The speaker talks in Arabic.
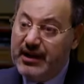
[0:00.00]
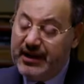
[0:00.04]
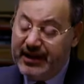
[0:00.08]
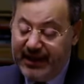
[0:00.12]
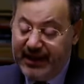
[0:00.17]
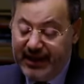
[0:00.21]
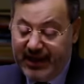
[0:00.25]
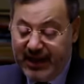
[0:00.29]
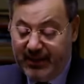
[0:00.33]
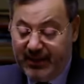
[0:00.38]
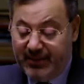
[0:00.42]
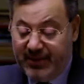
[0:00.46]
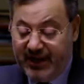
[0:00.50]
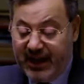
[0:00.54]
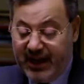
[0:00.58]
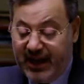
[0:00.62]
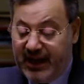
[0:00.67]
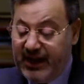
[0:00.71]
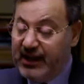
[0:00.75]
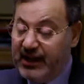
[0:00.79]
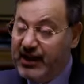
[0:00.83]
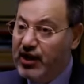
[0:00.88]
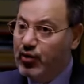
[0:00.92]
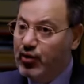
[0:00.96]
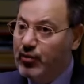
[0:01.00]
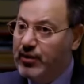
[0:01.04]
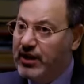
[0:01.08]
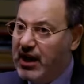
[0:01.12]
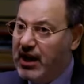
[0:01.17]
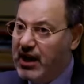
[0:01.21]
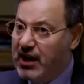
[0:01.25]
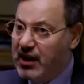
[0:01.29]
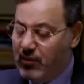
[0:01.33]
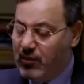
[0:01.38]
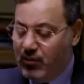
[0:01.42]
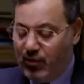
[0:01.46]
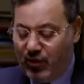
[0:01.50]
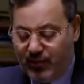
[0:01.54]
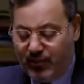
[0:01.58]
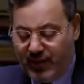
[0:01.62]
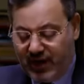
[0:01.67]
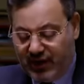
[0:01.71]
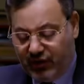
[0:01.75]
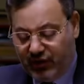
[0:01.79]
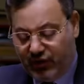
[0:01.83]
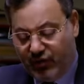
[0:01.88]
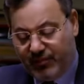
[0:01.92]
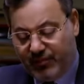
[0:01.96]
رجال بن علي كانوا بيحاكموا
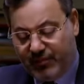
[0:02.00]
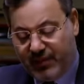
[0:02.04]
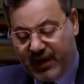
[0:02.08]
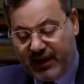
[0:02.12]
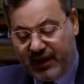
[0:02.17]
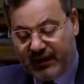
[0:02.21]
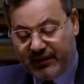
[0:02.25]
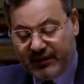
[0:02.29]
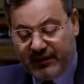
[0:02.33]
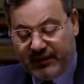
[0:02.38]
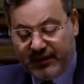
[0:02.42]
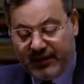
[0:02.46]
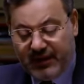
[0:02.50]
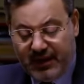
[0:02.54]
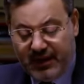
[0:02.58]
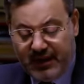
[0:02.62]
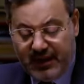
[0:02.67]
بعضهم بعض